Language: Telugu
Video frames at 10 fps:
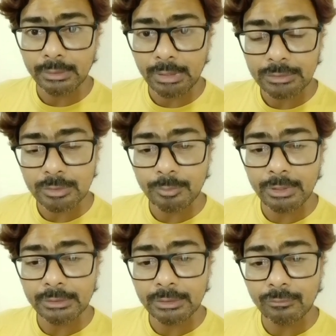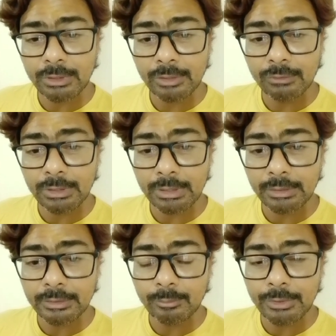నాకు చెప్పే అంతటి వాడివారా
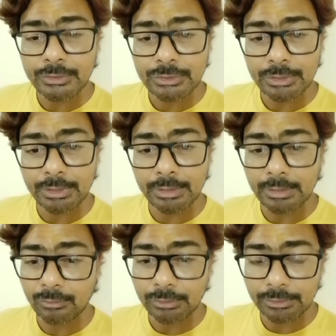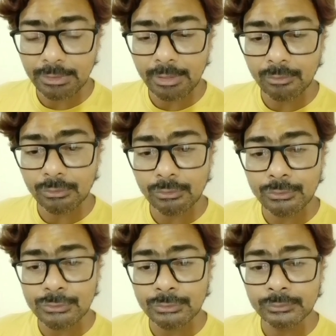అని చెప్పేసి నన్ను తిట్టాడు
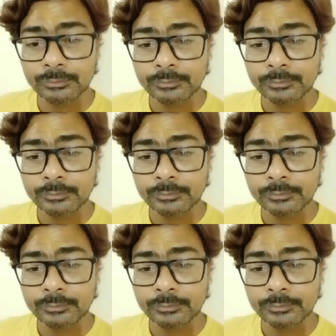ఒకరోజు